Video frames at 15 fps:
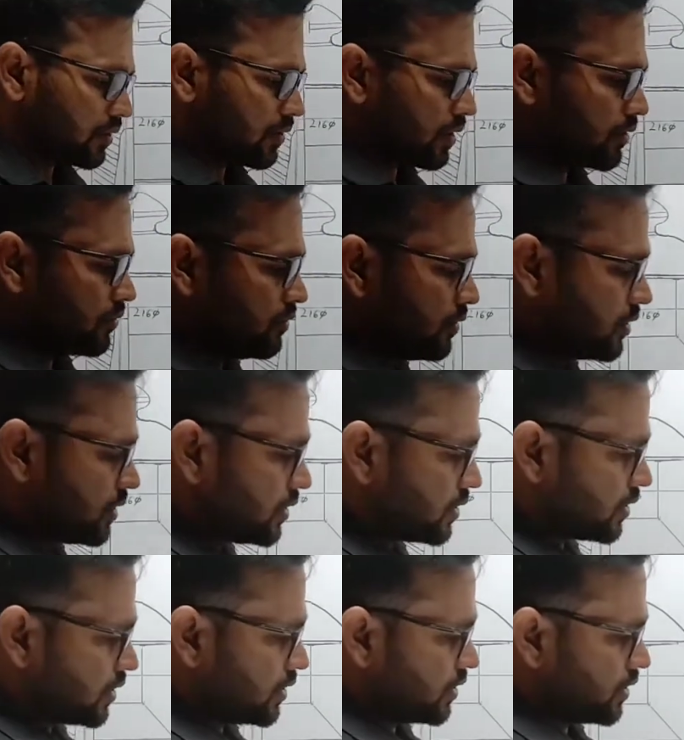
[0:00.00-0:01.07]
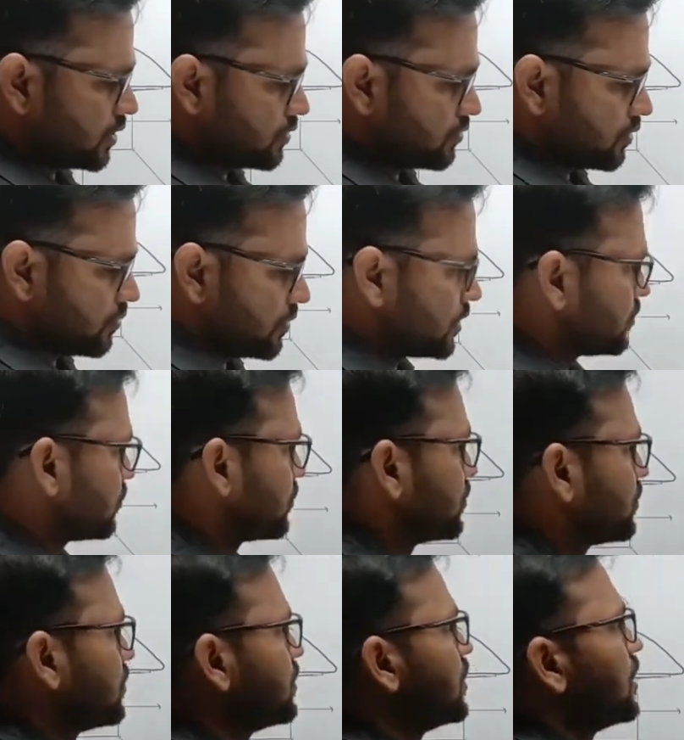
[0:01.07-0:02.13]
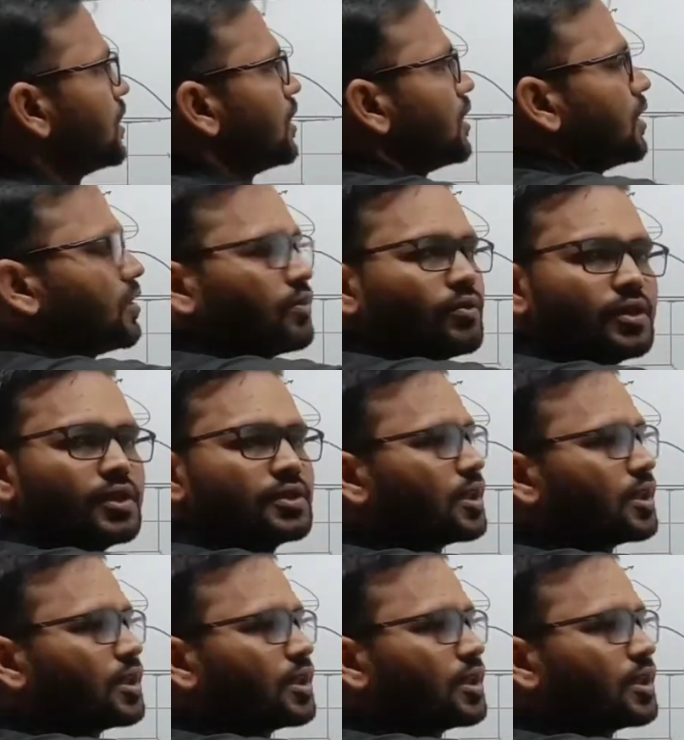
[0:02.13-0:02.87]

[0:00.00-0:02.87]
वाला हूं कि एक्चुअल में जो कॉलेज